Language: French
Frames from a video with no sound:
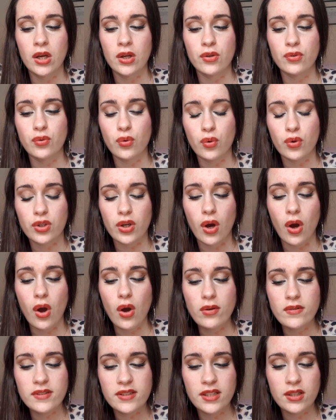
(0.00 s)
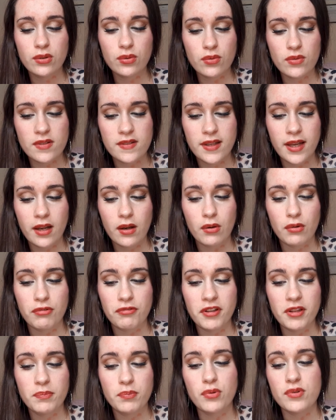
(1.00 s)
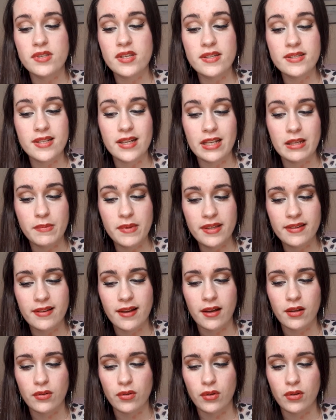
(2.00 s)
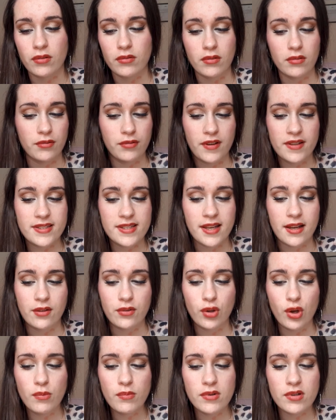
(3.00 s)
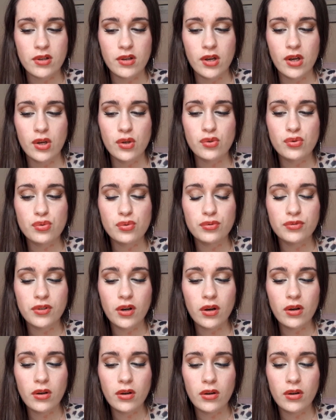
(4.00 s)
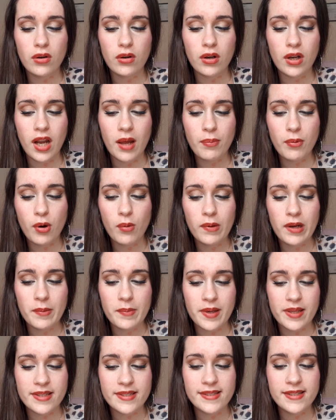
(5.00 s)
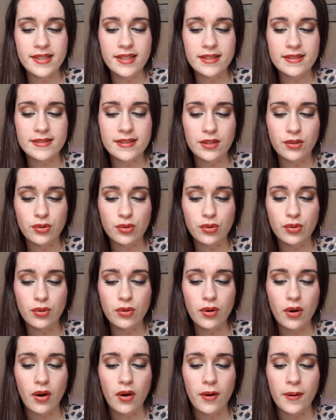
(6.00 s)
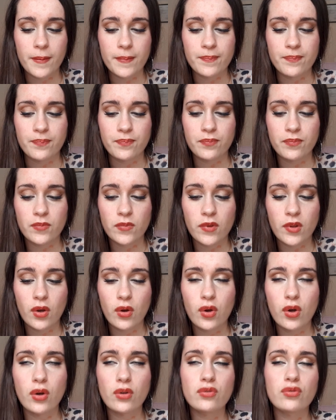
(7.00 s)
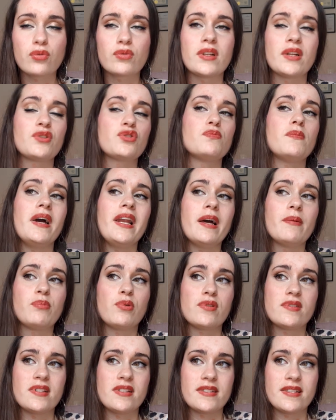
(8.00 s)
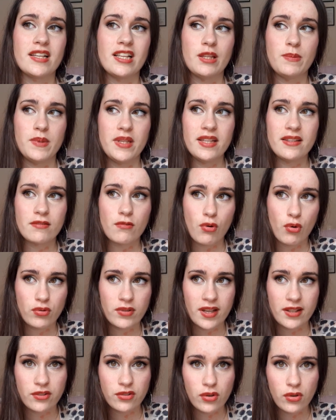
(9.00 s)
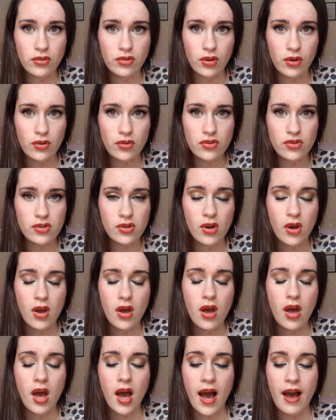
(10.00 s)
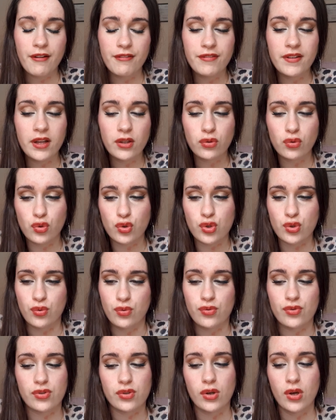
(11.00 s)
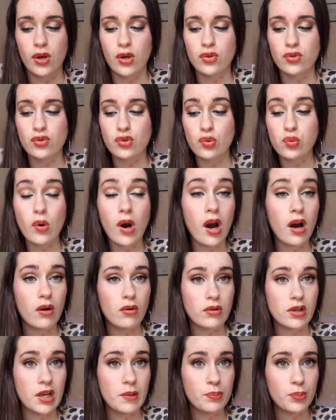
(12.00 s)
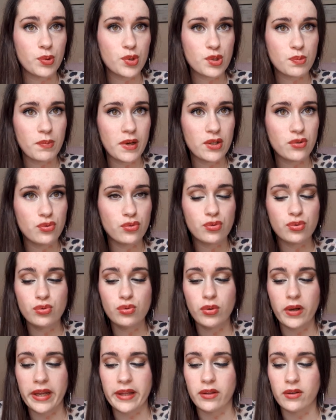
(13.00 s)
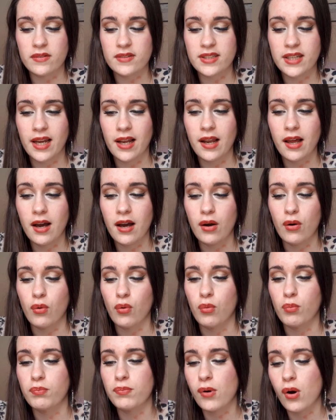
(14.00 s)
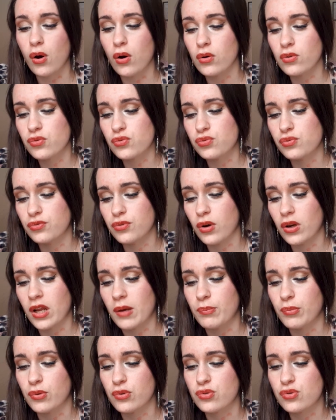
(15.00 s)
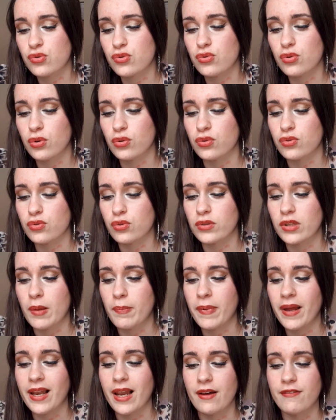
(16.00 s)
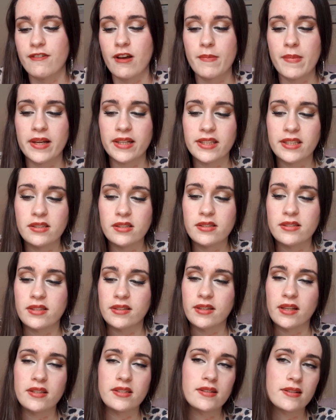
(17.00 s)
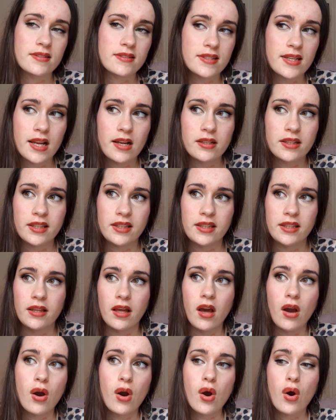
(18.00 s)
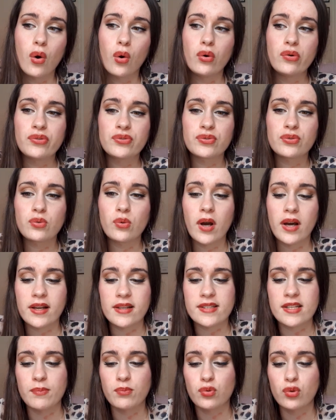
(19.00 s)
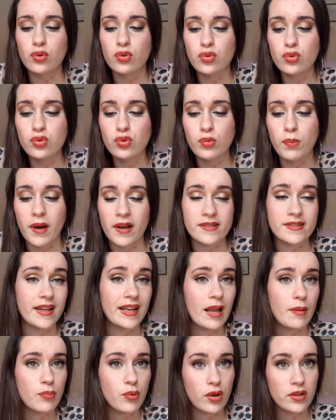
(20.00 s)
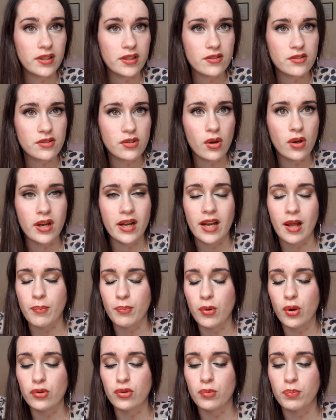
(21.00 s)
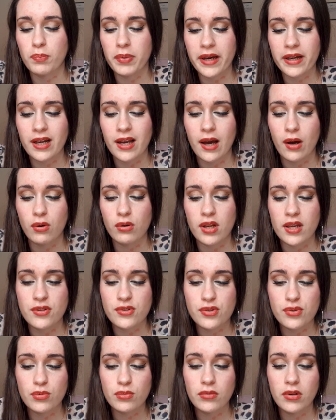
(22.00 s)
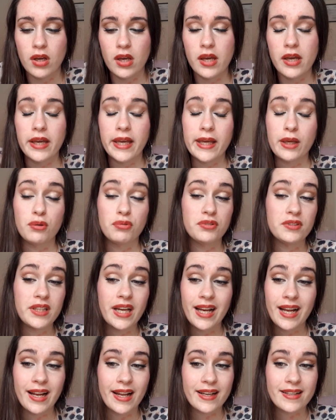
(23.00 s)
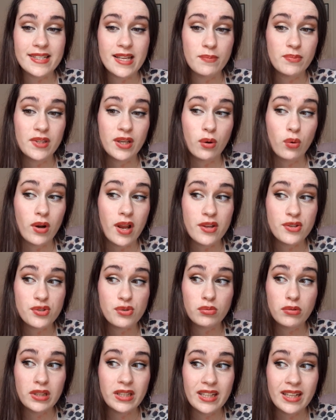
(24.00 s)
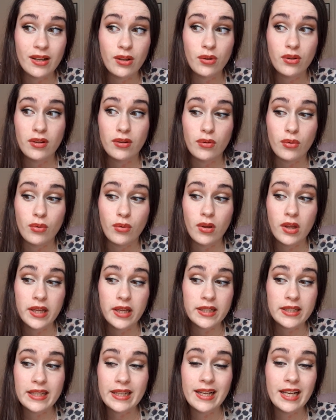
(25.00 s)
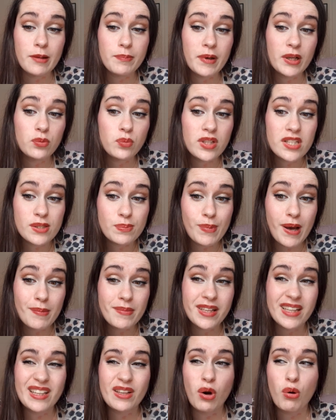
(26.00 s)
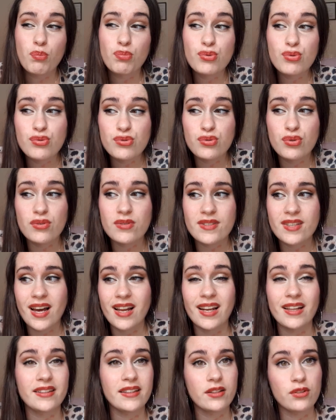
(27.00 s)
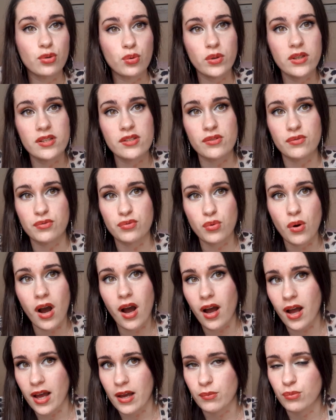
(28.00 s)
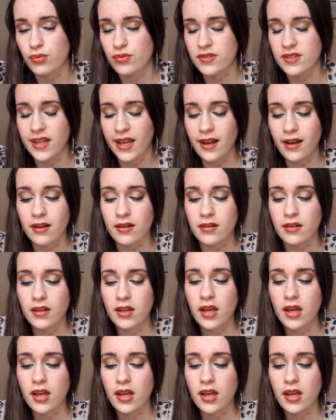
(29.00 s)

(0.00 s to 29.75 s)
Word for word: Donc en ce qui concerne le fait de poser ses limites face à un homme, souvent la problématique c'est que euh, quand on a du mal à poser ses limites, on a tendance à faire deux choses. Soit on ne les pose pas du tout et dans ce cas-là on prend souvent la posture de ce qu'on appelle la femme acquise, c'est-à-dire celle qui au fond accepte tout parce qu'elle a peur d'être seule, elle a peur de perdre la relation et au final elle accepte des relations qui ne l'épanouissent pas mais qui en plus de ça la détruisent voire abusent d'elle.